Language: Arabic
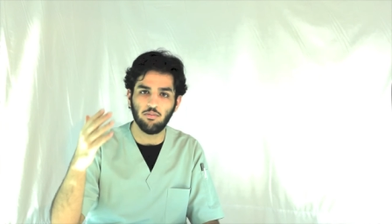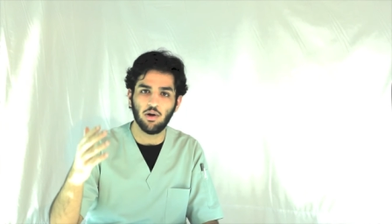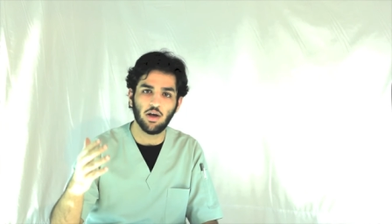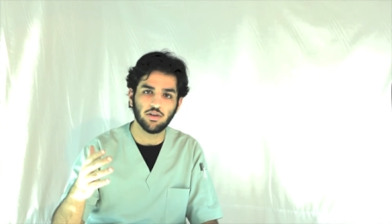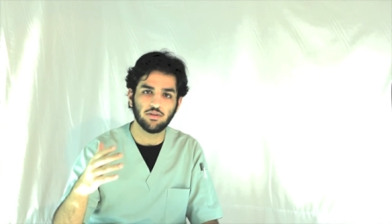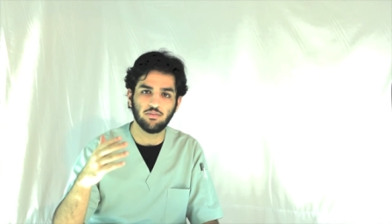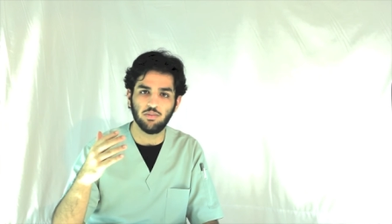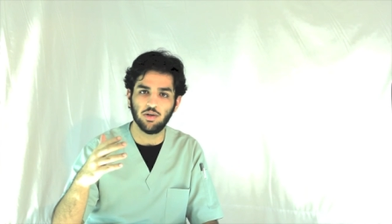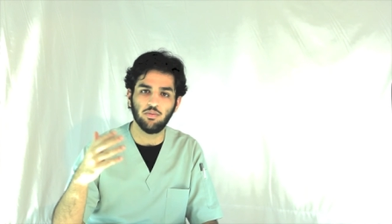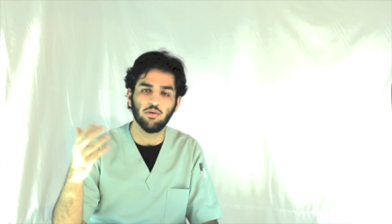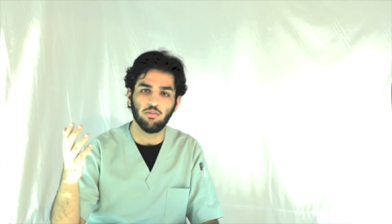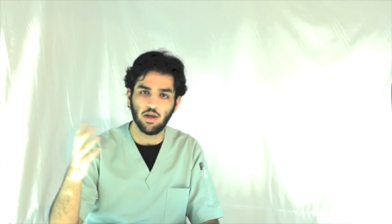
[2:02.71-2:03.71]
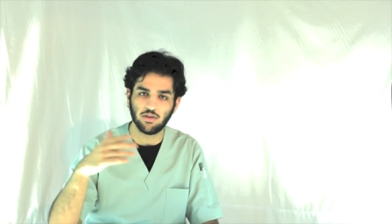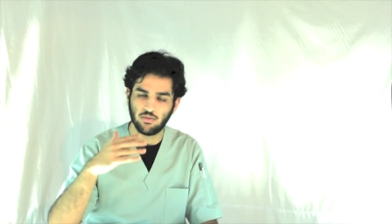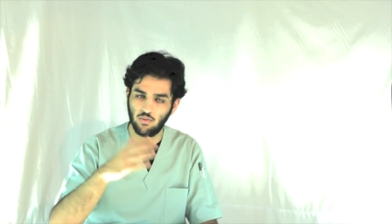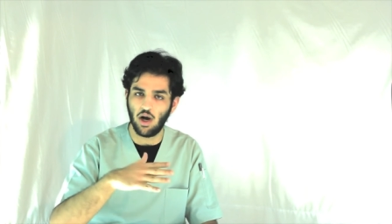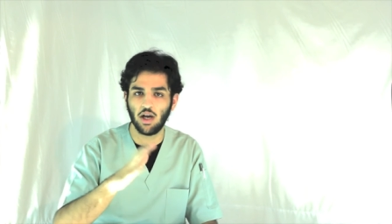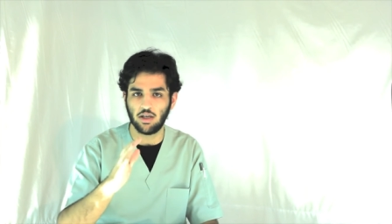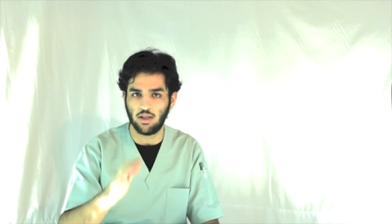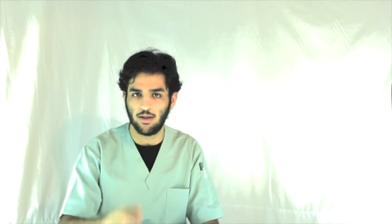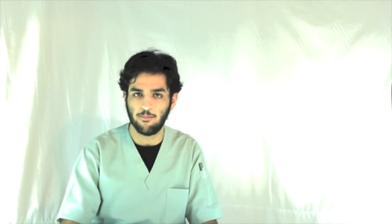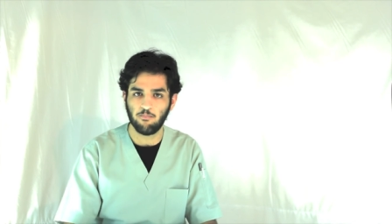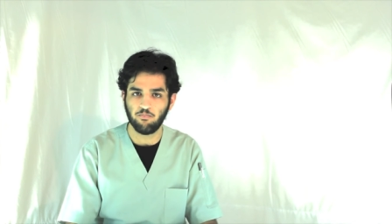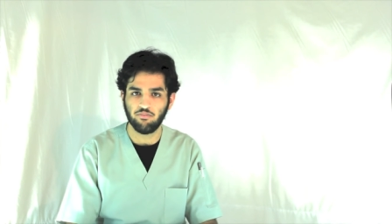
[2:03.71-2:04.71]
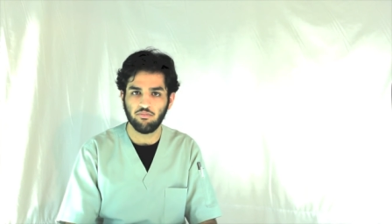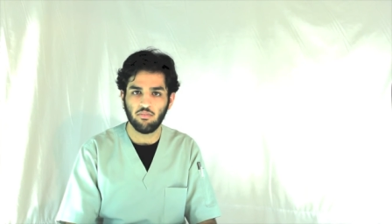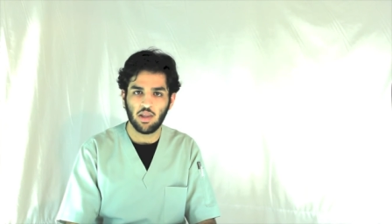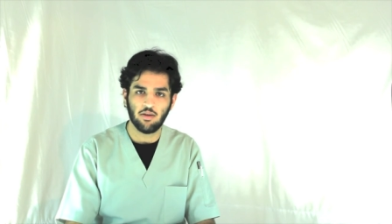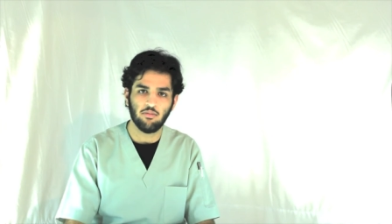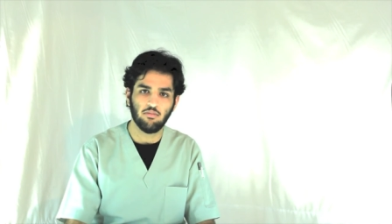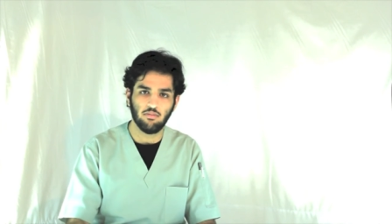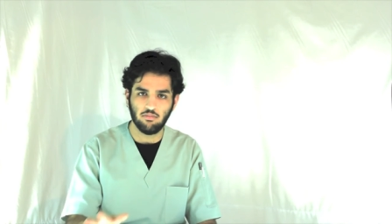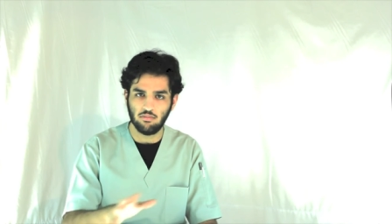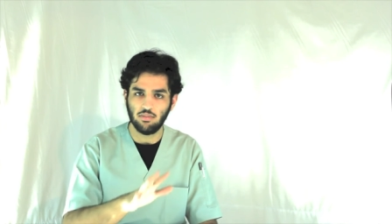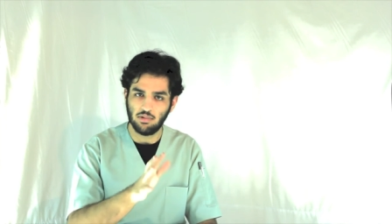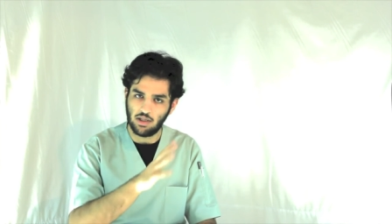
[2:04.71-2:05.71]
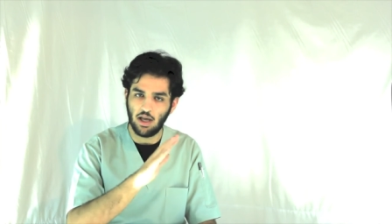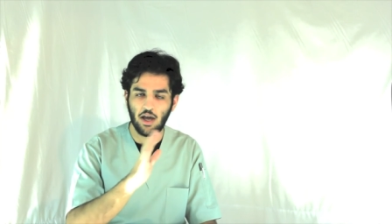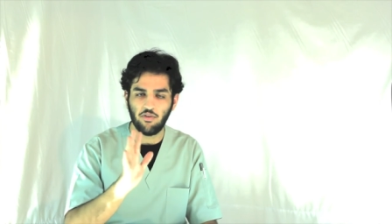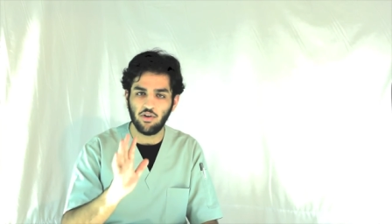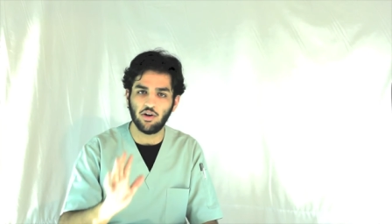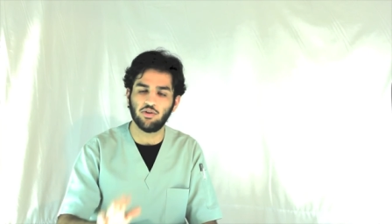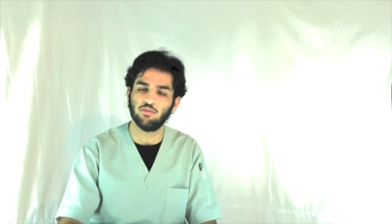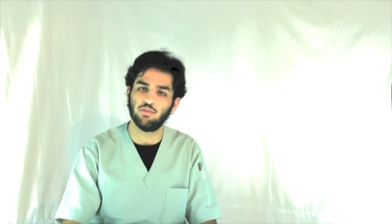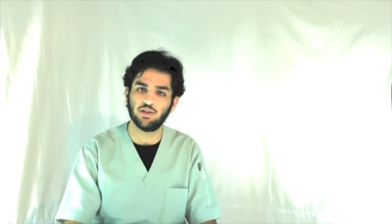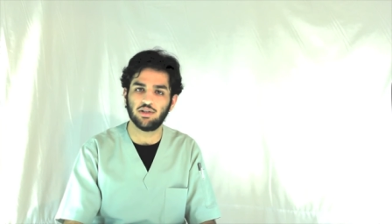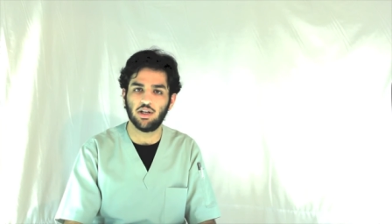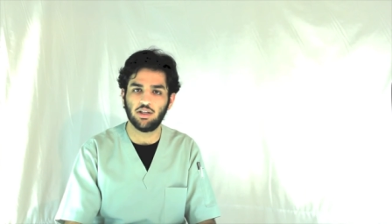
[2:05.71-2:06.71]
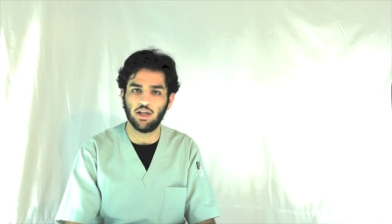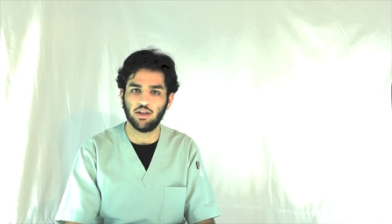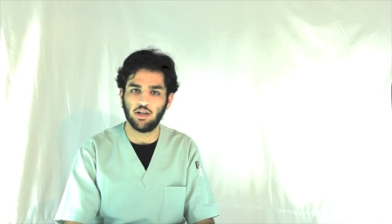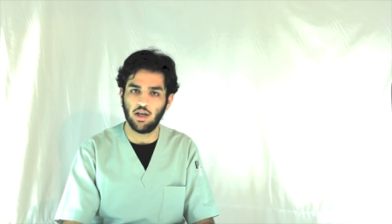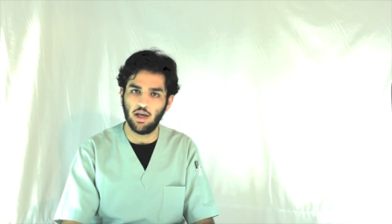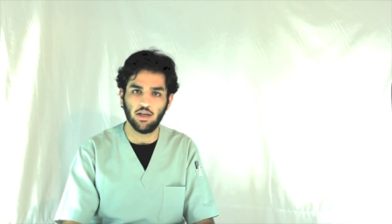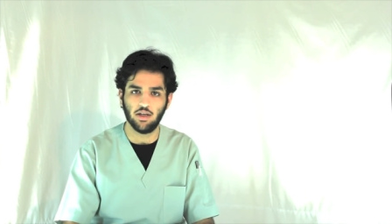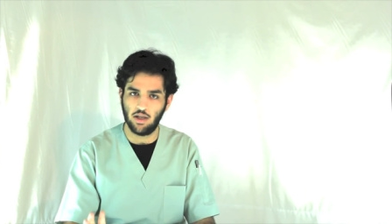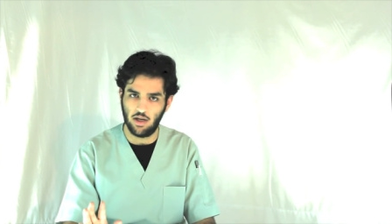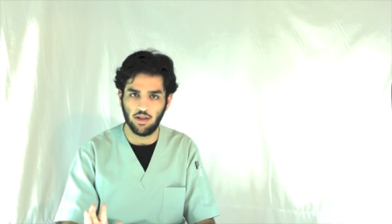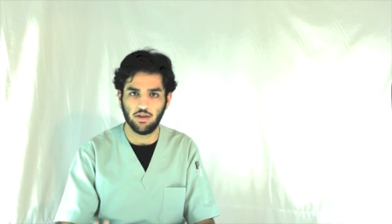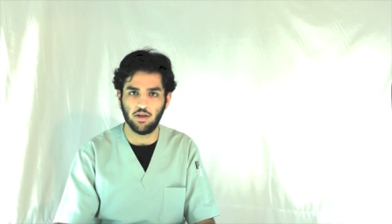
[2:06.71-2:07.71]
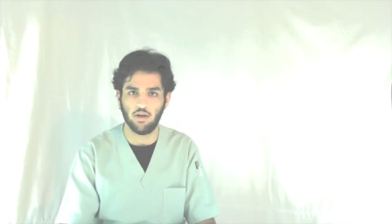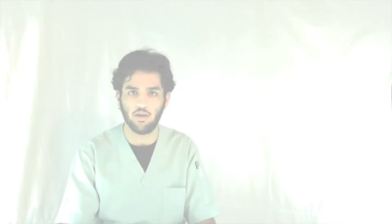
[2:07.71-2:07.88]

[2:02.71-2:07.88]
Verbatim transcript: بلس بي بي بلس وهكذا عارفين انتم من السنه التحضيريه يعني انا اذكر